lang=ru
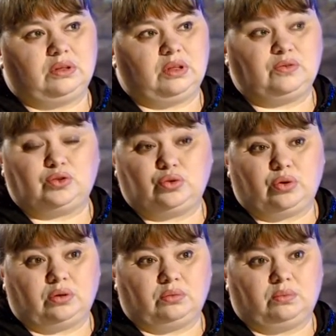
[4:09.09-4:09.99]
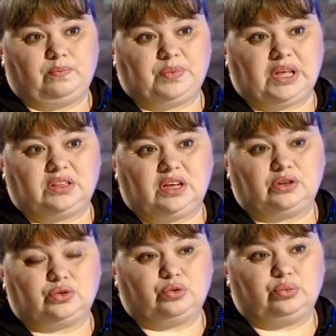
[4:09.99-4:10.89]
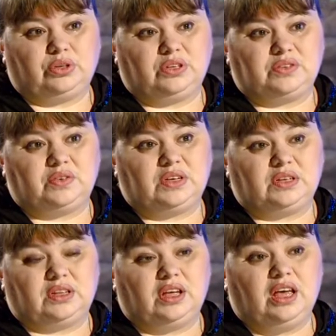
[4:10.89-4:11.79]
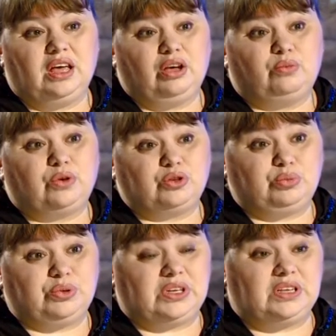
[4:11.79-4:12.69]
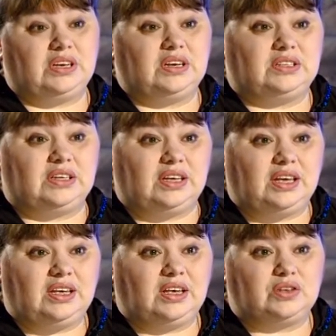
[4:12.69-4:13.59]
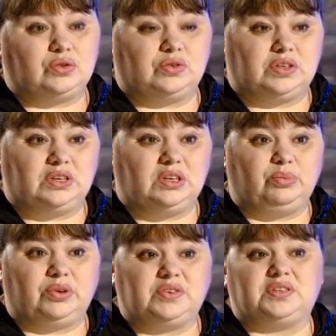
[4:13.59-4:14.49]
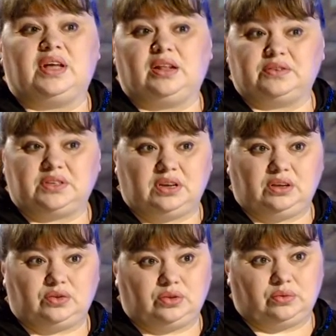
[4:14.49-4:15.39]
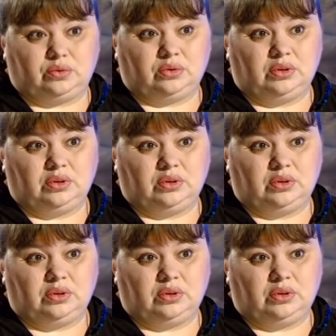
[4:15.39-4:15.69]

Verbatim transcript: и все. А так, чтобы действительно, может быть, они где-то и есть, но среди профессионалов, скорее всего